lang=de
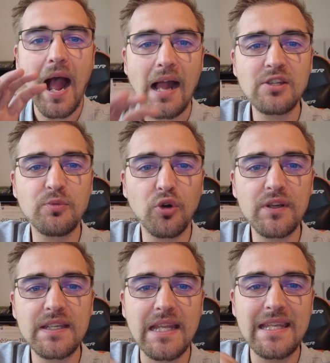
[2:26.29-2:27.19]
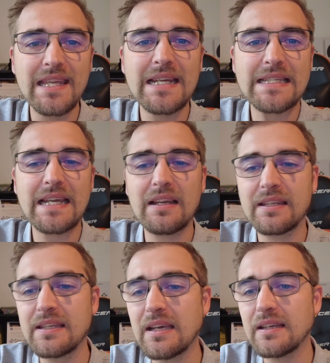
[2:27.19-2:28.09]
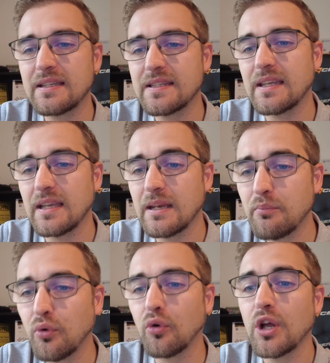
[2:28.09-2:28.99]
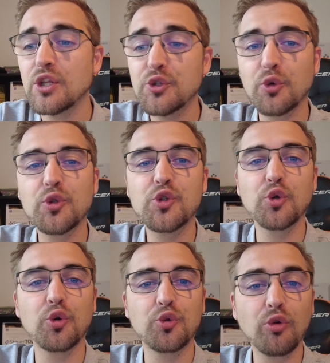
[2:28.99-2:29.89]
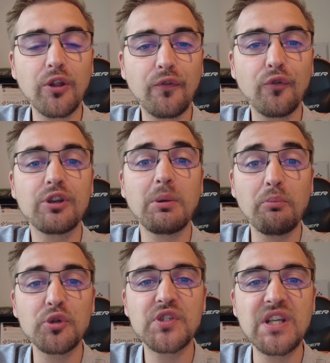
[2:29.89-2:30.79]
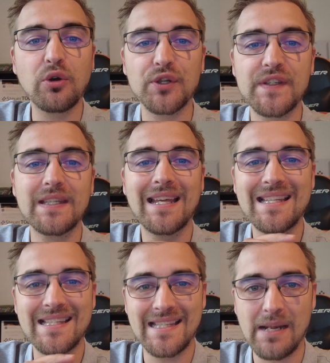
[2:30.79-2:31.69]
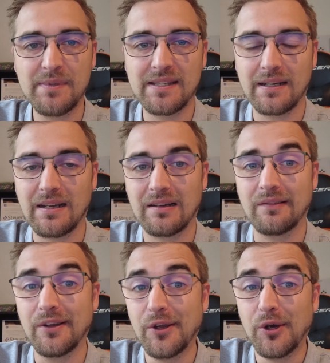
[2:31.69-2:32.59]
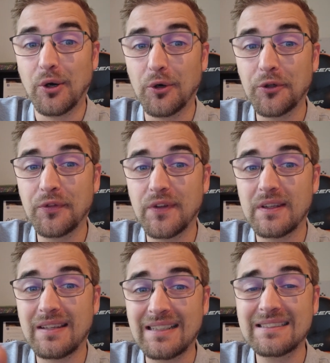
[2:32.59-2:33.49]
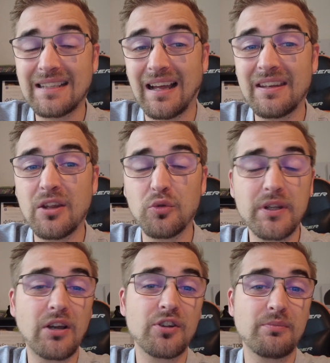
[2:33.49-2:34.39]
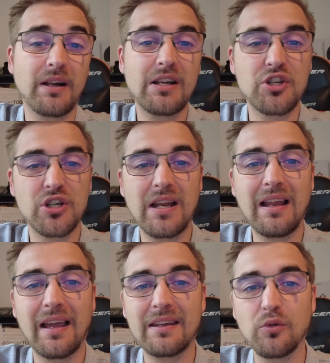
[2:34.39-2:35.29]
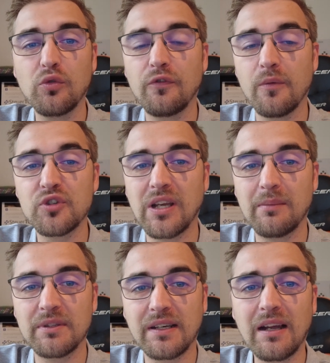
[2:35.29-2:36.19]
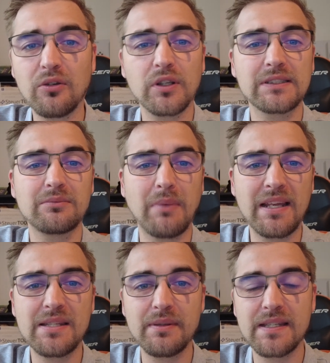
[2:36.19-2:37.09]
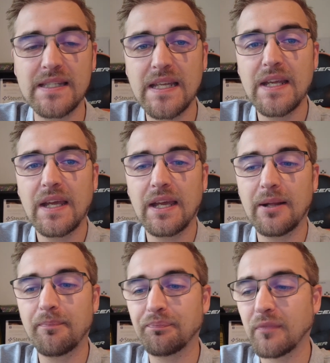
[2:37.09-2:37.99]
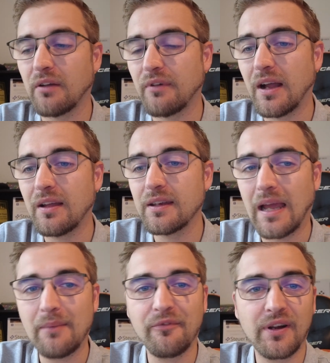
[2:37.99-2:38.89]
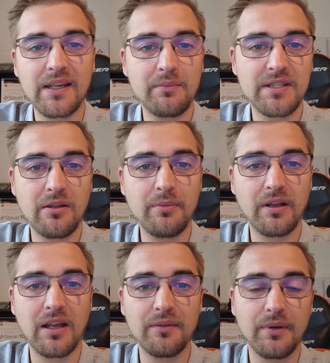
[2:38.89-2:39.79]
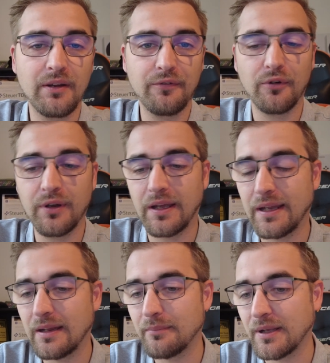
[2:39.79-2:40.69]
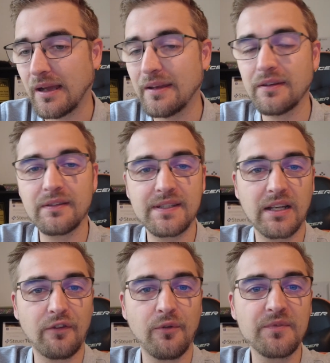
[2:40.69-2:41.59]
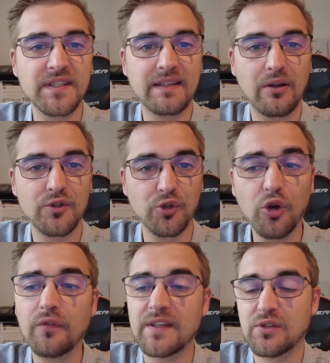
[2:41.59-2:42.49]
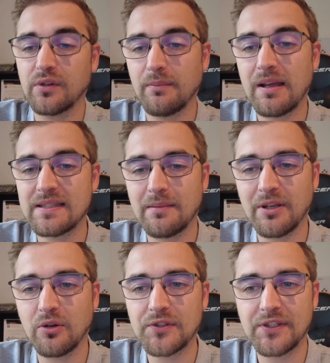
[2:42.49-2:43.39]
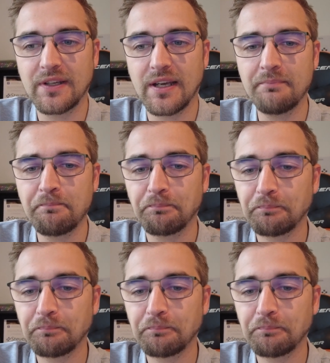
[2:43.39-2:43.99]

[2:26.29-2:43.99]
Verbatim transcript: Also bedeutet, jeder, der hier diese Liposuktion durchführt, muss die Kosten selbst tragen. Und das kann durchaus mal schnell einen guten fünfstelligen Betrag kosten. Meines Wissens ähm, war in einem Fall, der mir selber bekannt war, von einer Bekannten ca. 15.000 Euro, was so eine Maßnahme kosten kann.